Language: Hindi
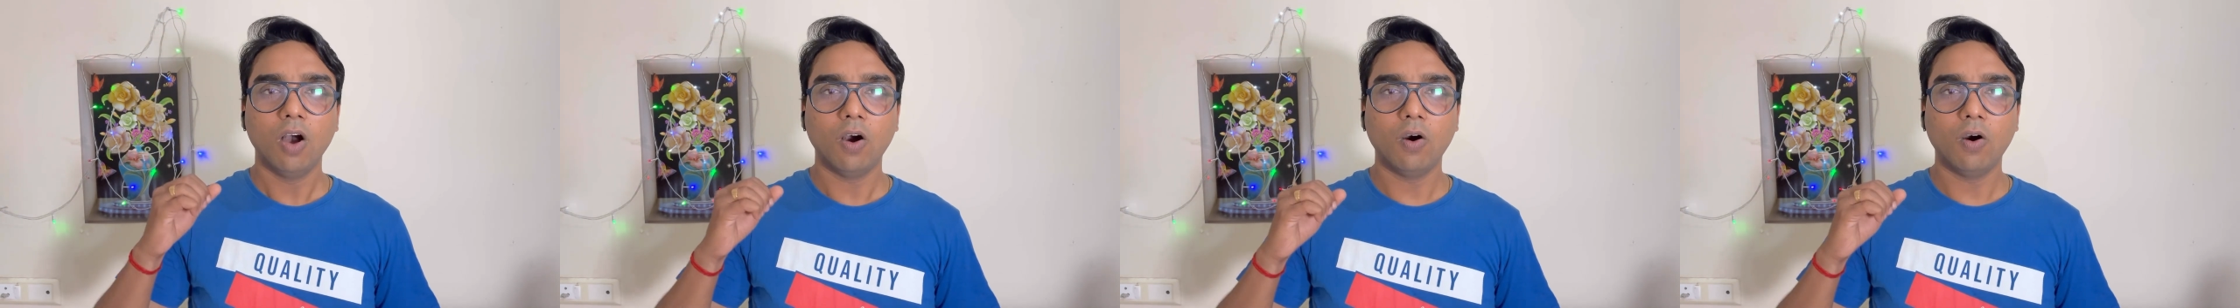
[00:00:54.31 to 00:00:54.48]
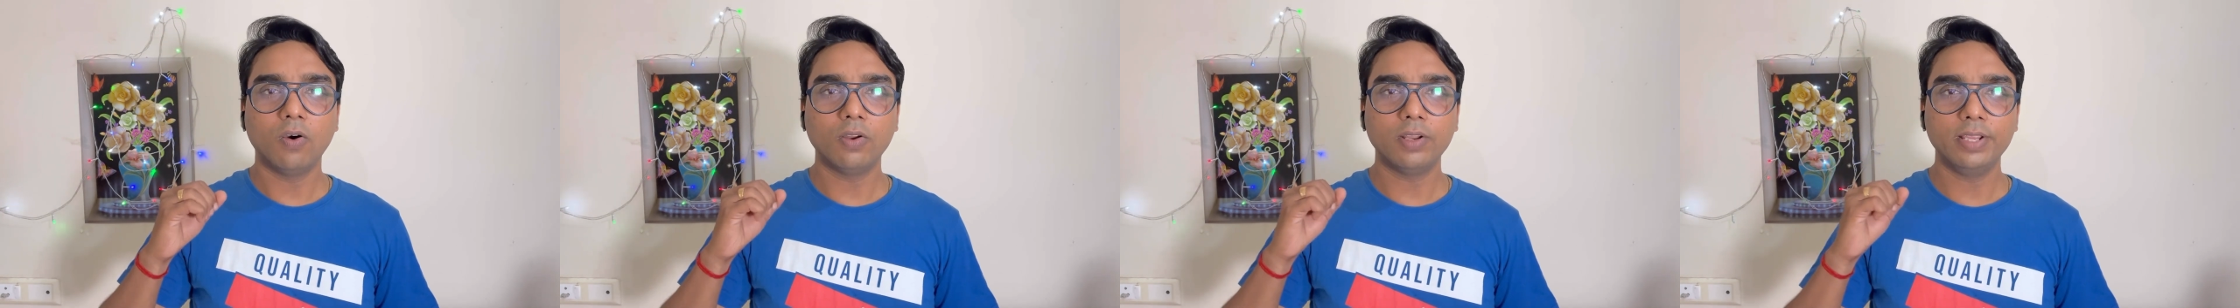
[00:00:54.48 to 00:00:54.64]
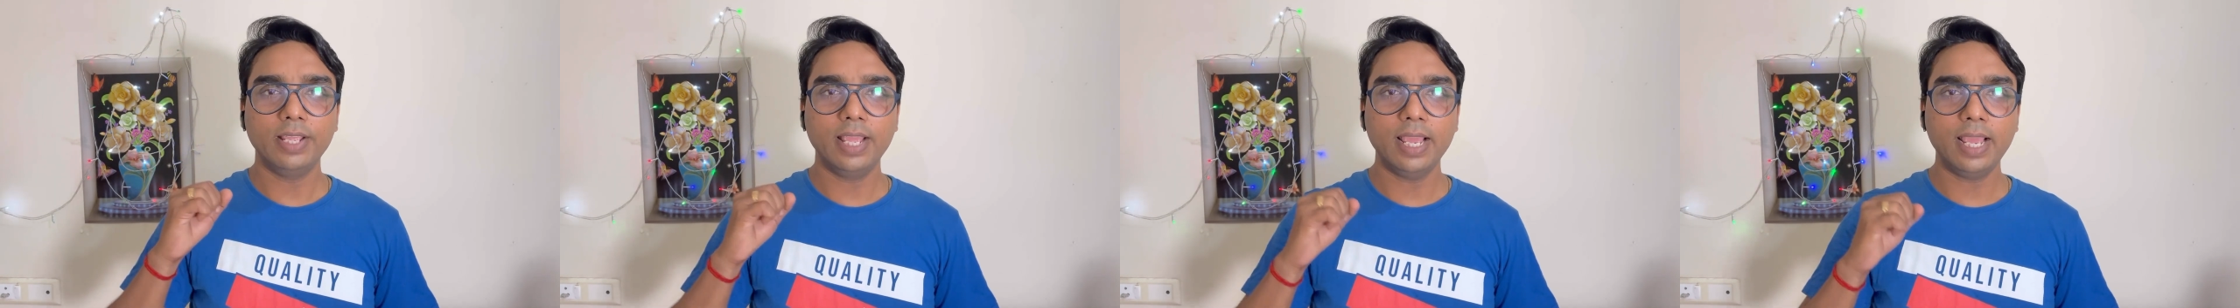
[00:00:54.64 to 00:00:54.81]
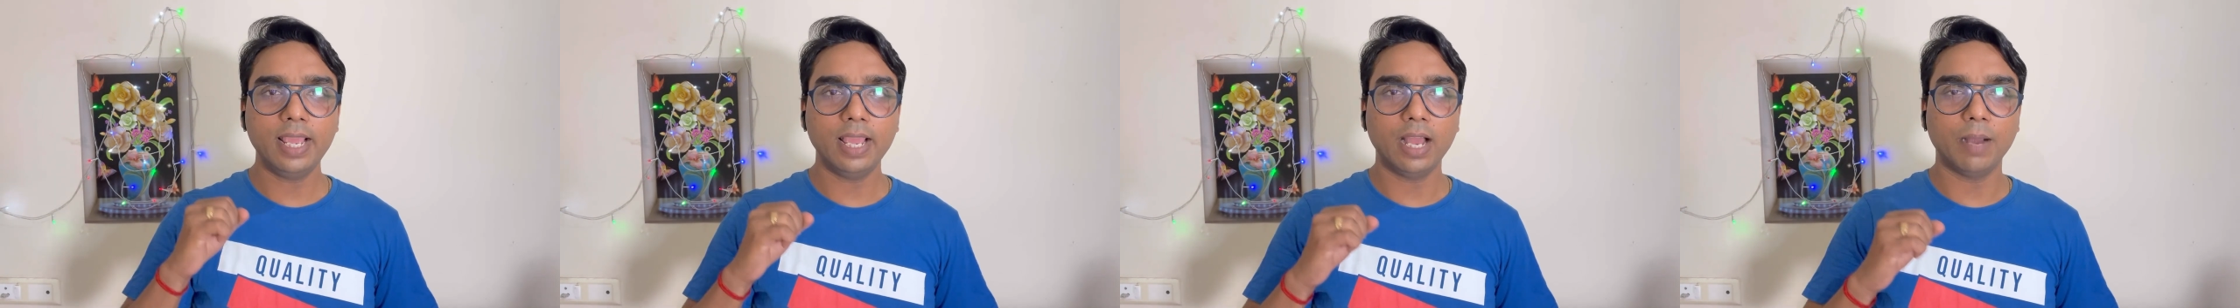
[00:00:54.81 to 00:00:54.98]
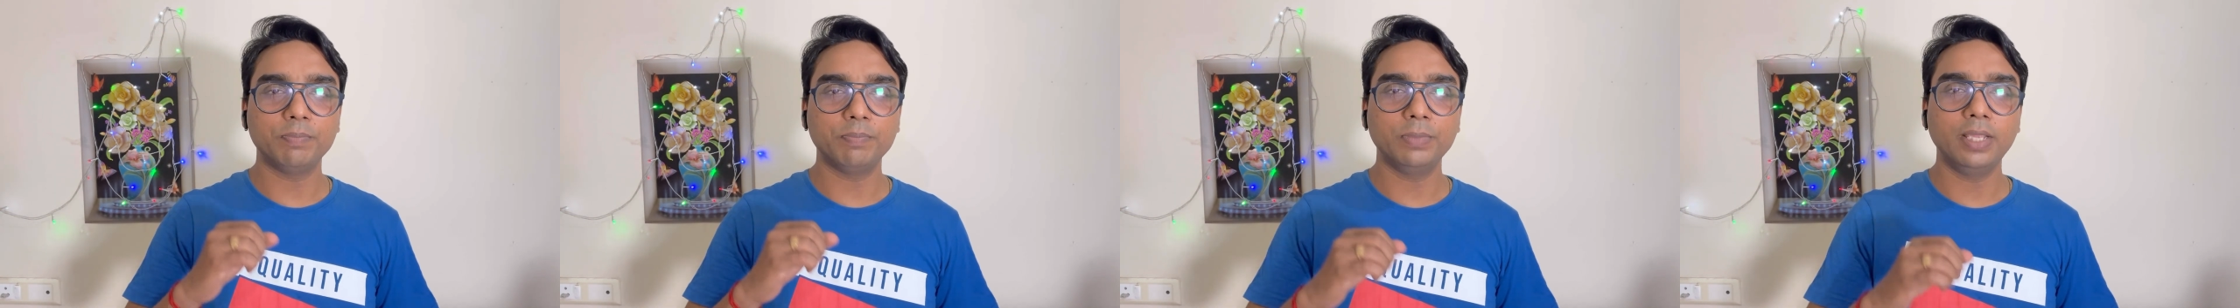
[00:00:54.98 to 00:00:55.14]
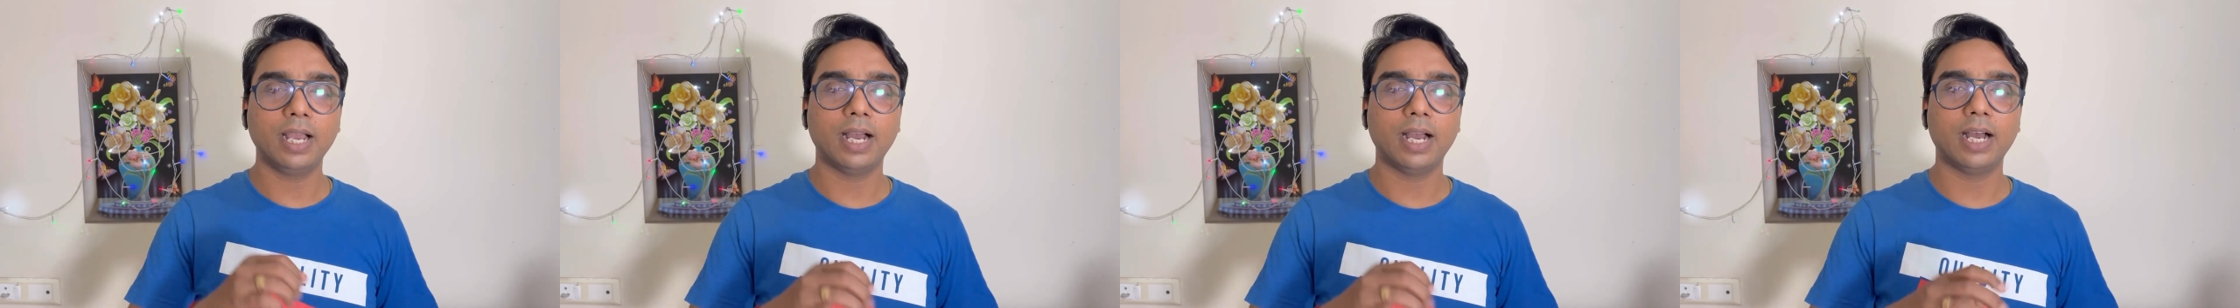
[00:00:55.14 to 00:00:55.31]
और ये
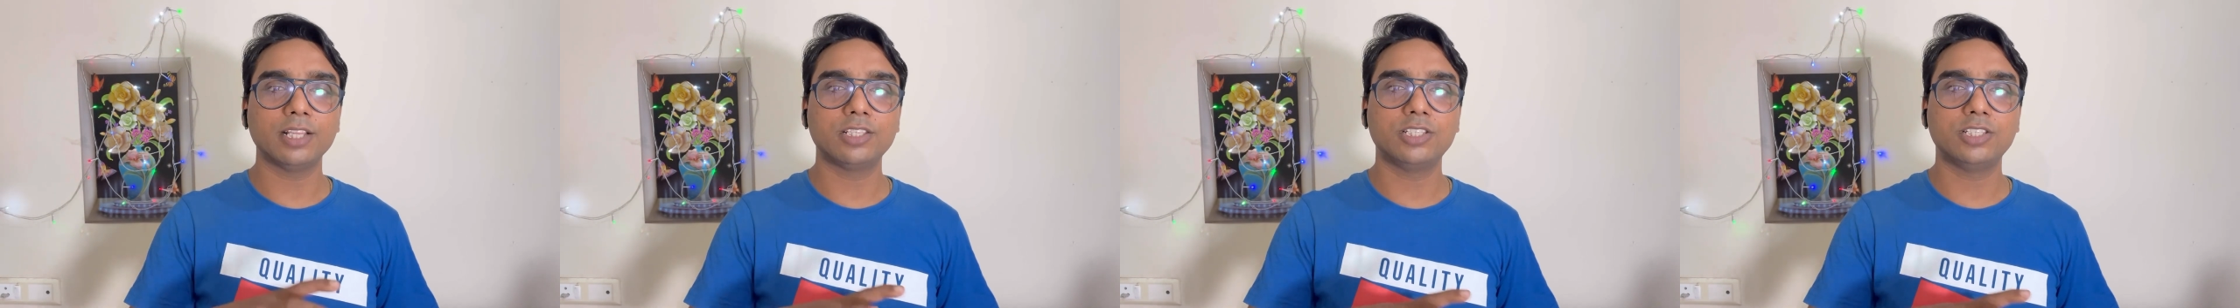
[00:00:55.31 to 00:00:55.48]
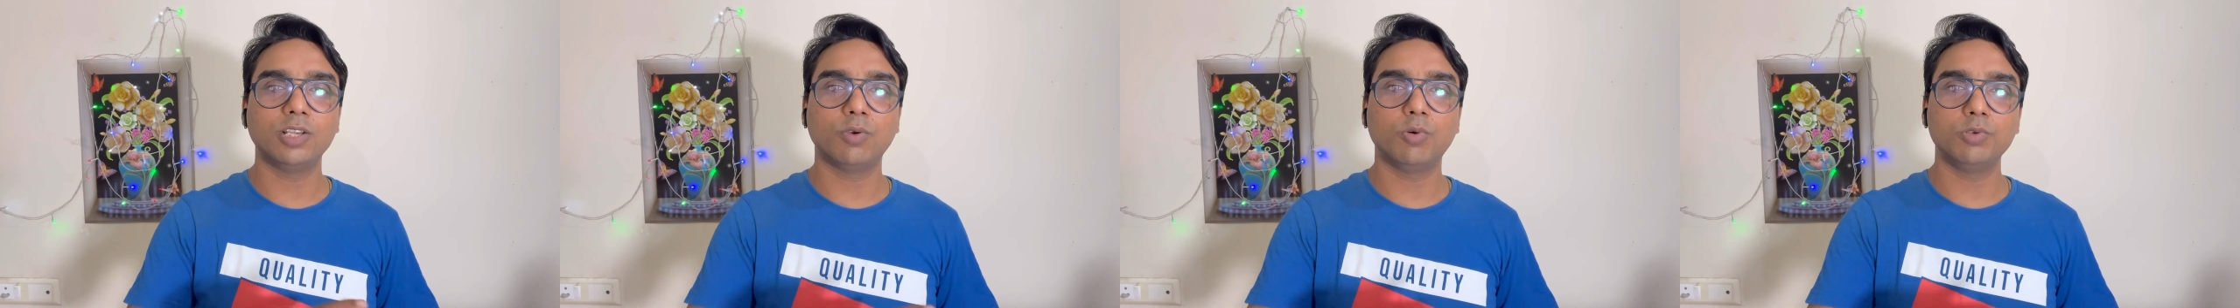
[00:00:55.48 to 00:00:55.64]
अपने हाथ से